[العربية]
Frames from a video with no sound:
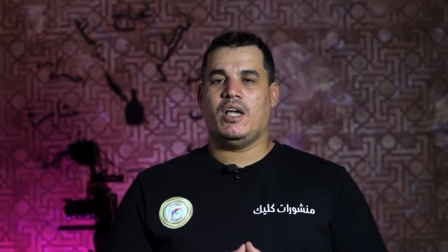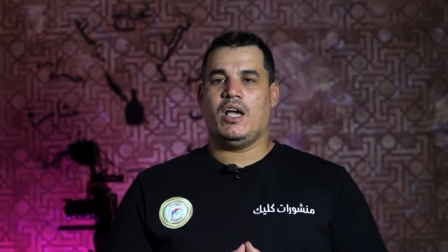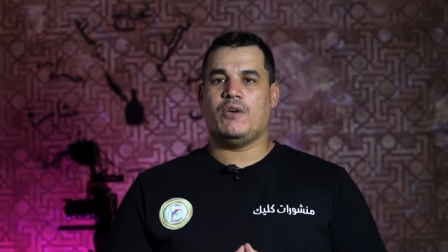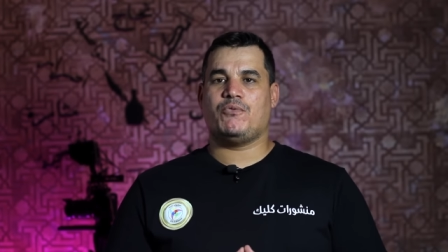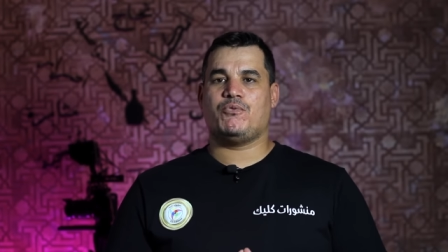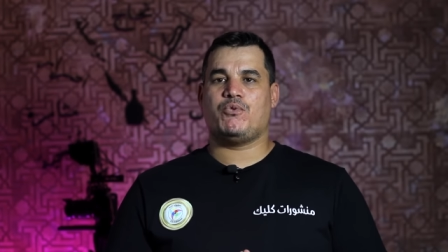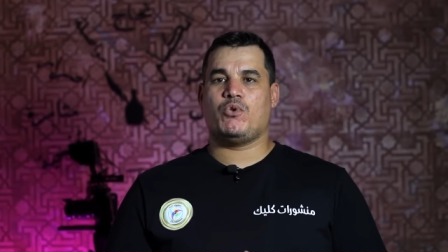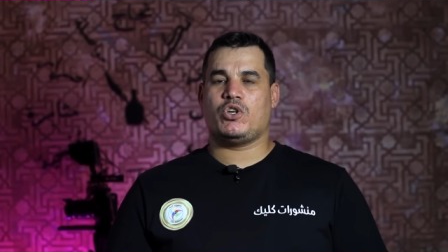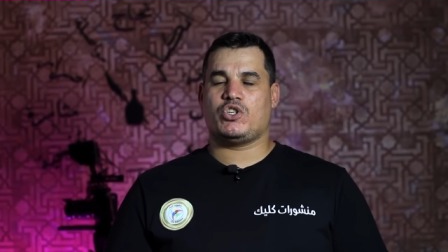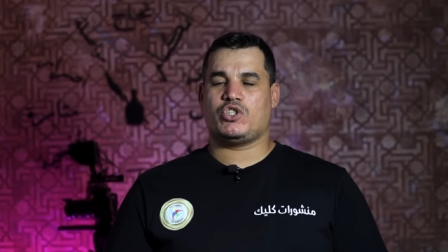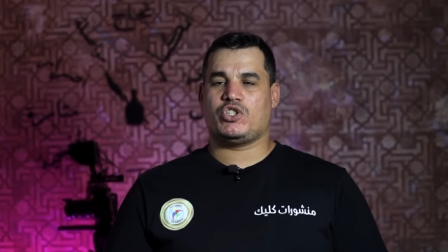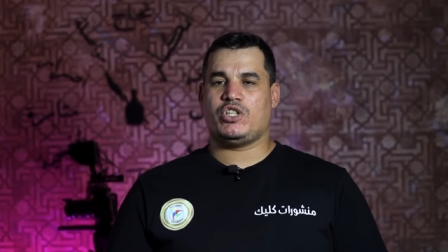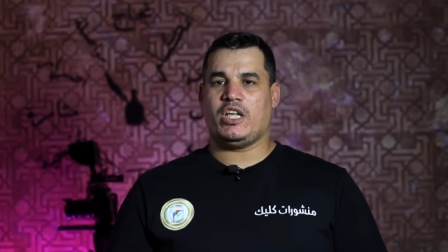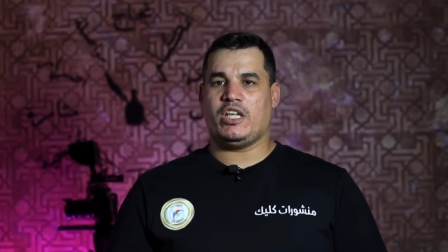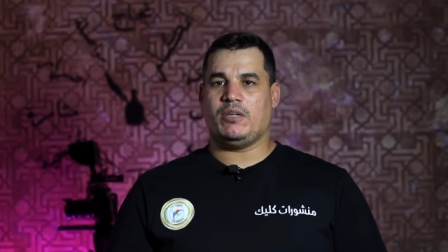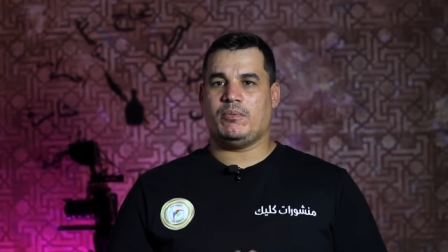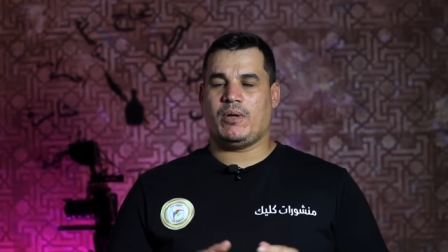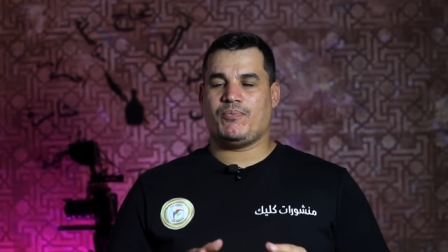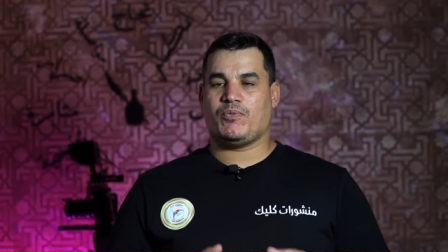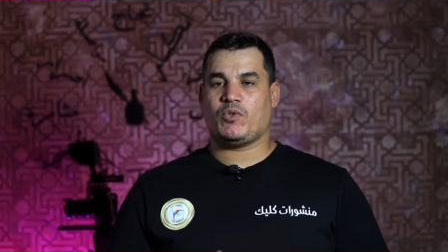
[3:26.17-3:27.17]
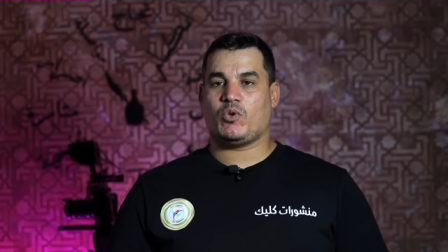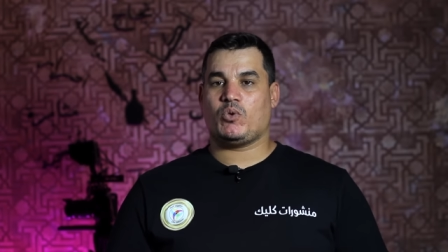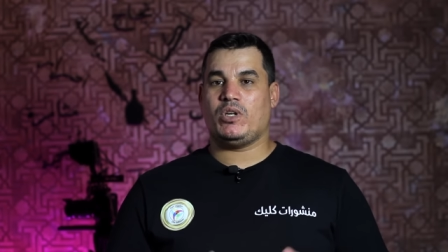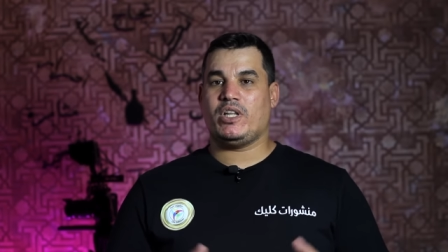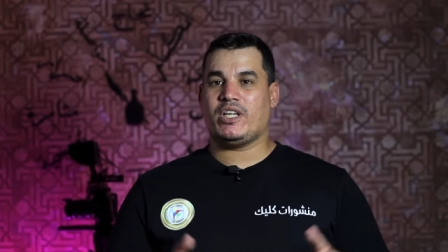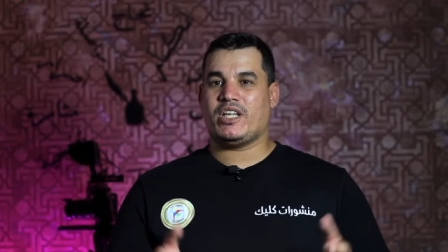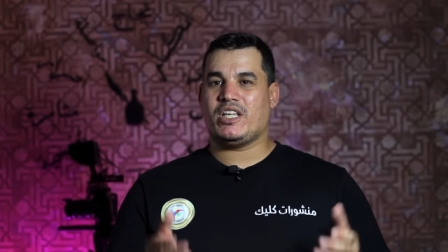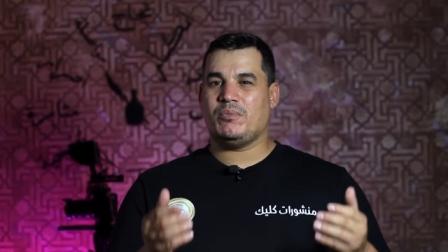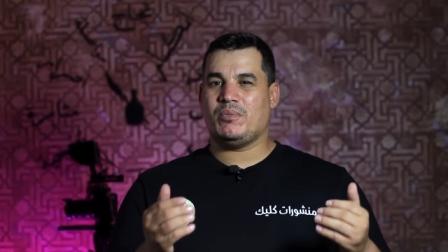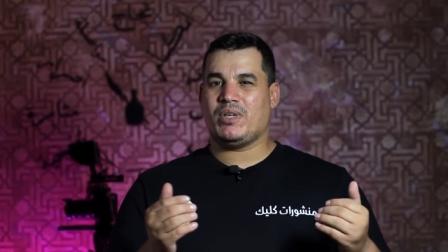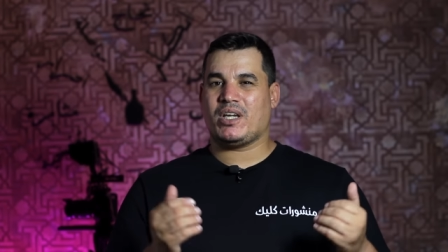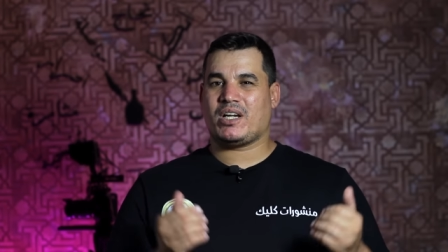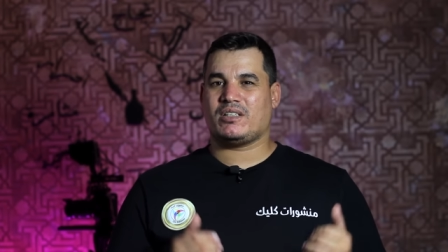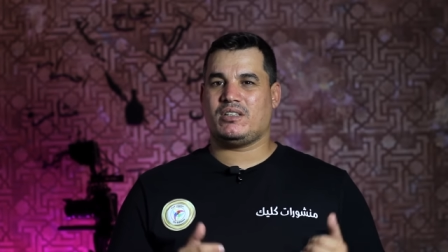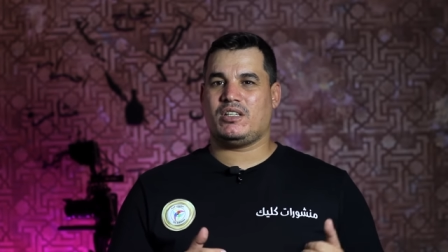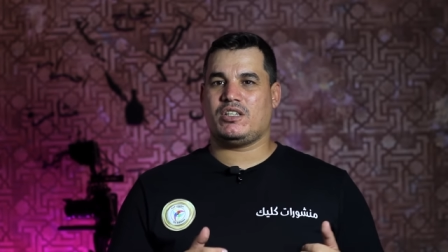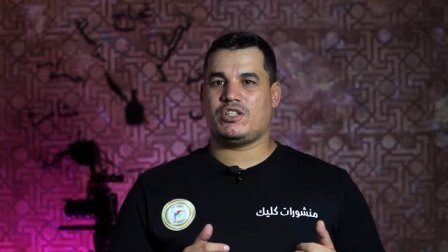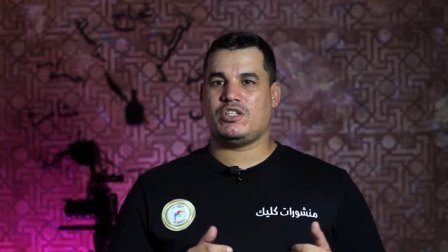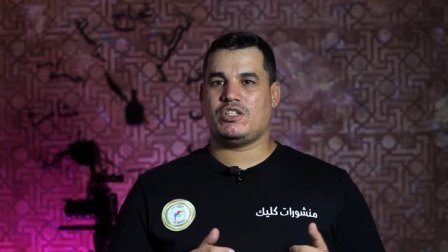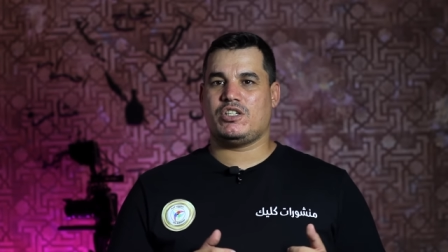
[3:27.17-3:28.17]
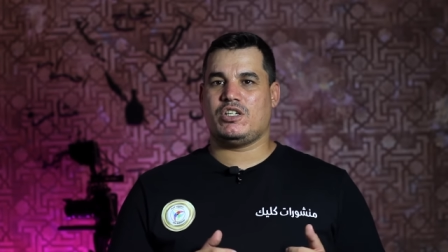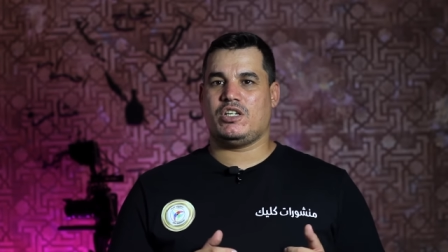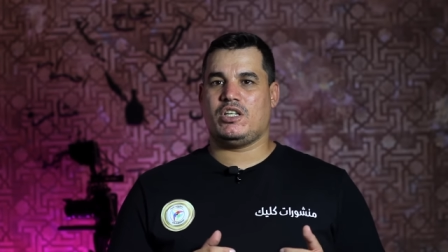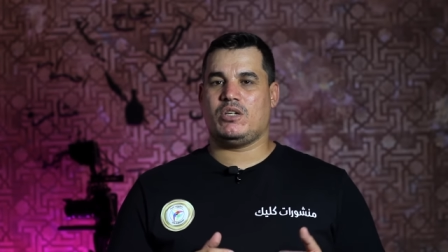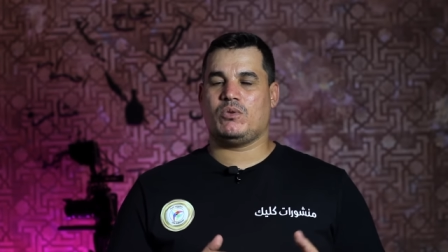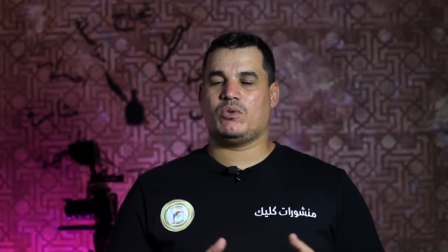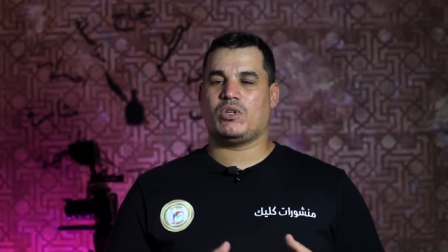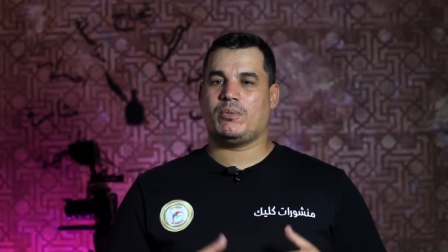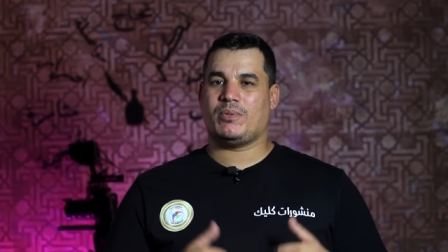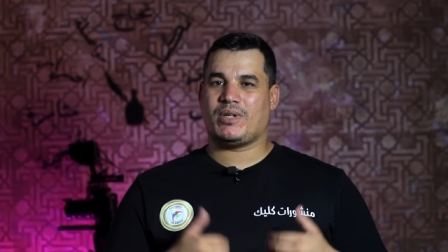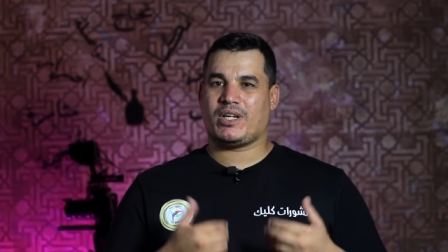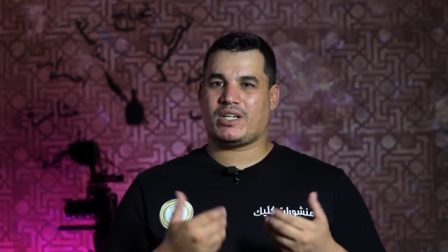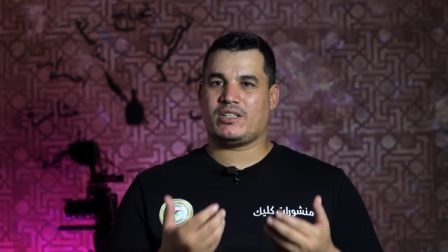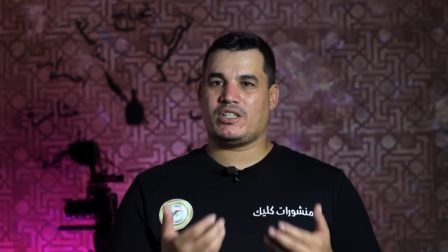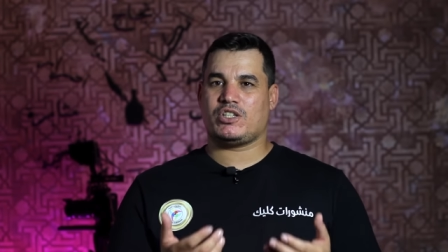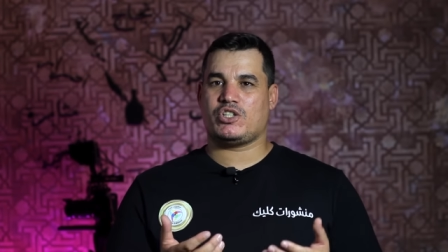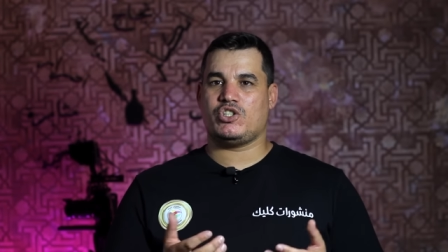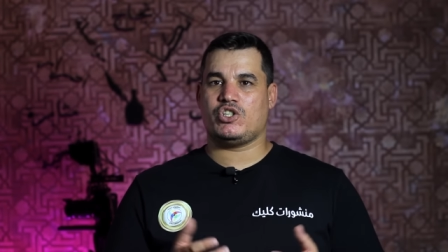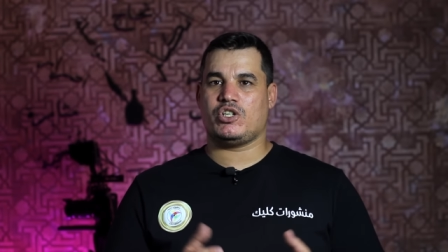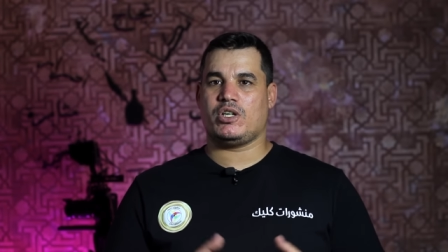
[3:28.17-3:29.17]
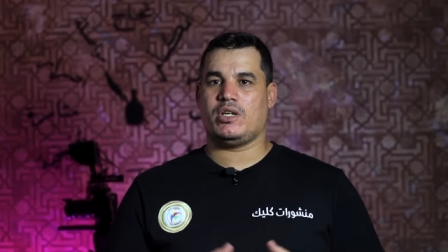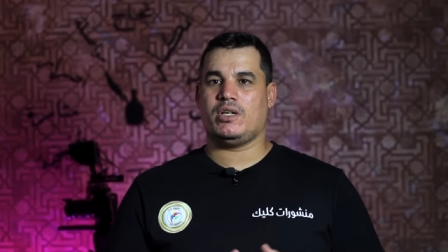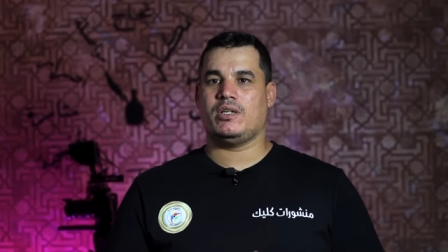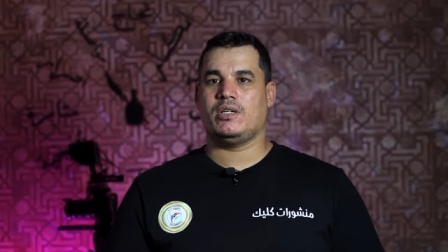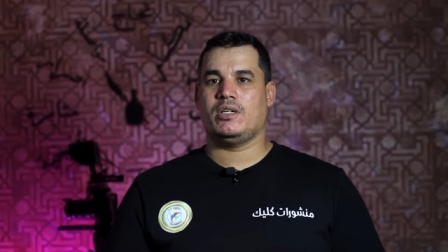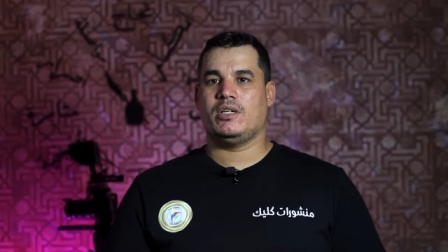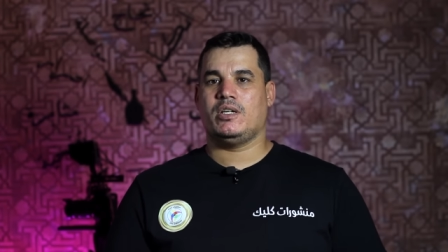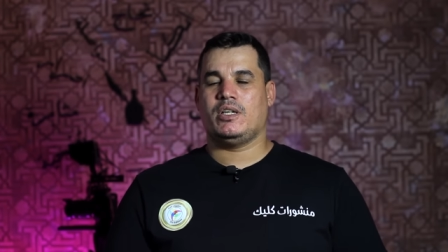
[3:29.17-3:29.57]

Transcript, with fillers: افواج دائما ولكن ما يقدرش يجيني والله ما نقدرش نجيه